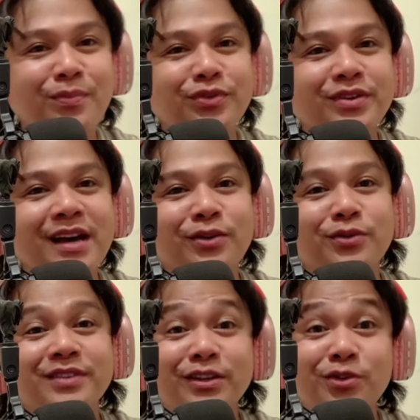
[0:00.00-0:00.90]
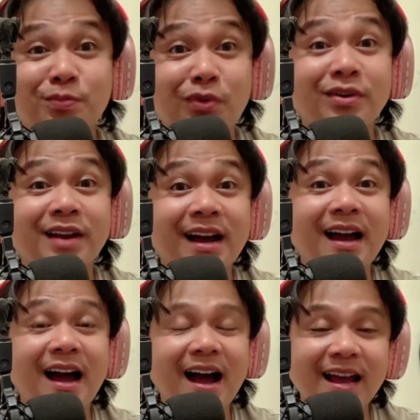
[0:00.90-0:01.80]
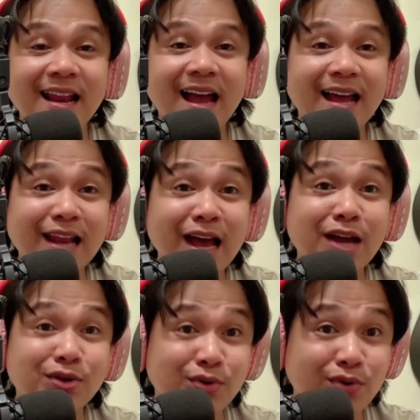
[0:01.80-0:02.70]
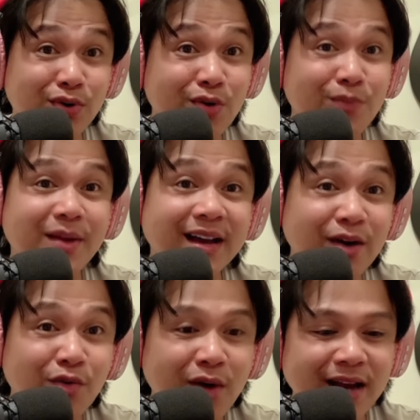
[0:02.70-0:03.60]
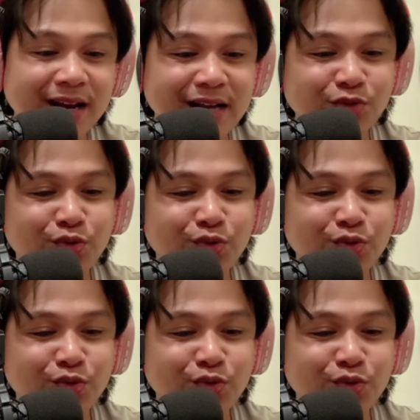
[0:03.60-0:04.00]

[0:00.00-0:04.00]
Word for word: po dyan kung sino pong nakaalala noong paggawa ng